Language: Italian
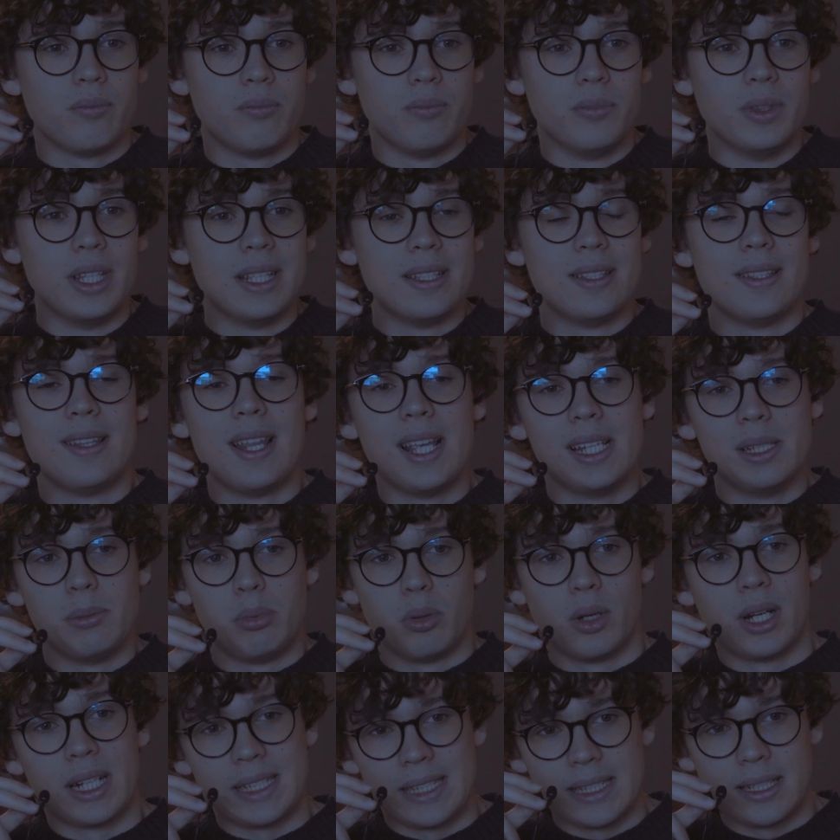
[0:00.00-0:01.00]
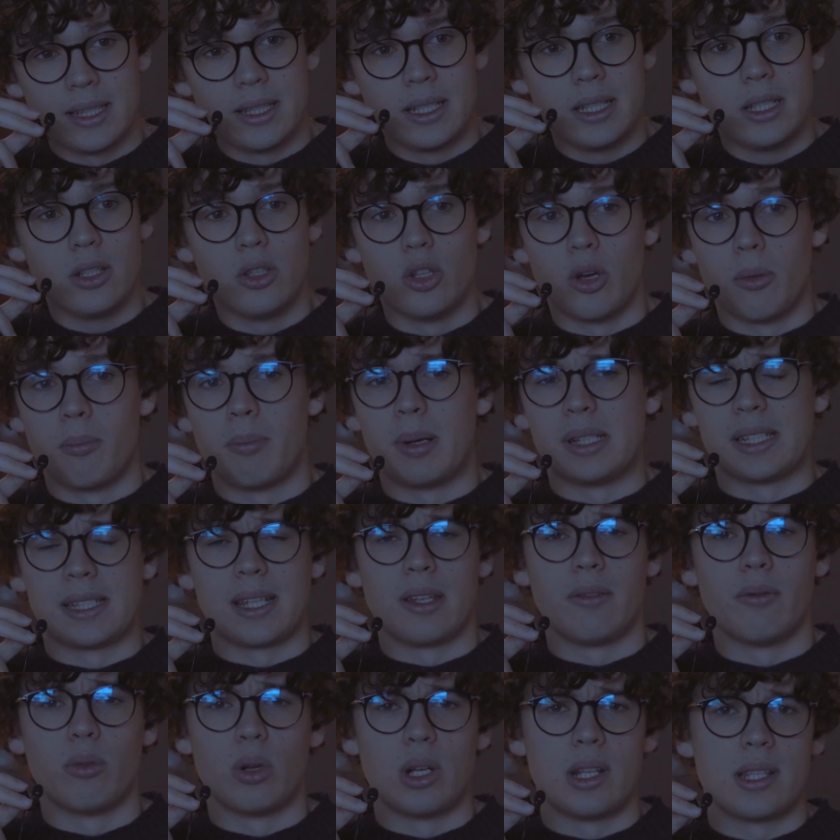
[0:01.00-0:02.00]
desideri più grandi, non
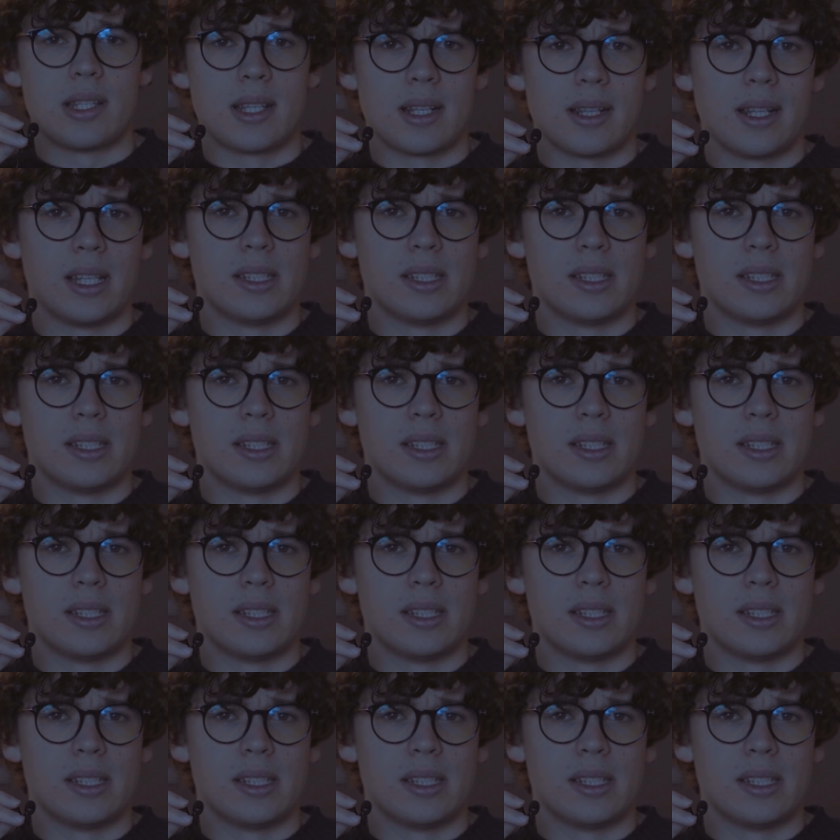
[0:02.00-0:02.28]
perché volessi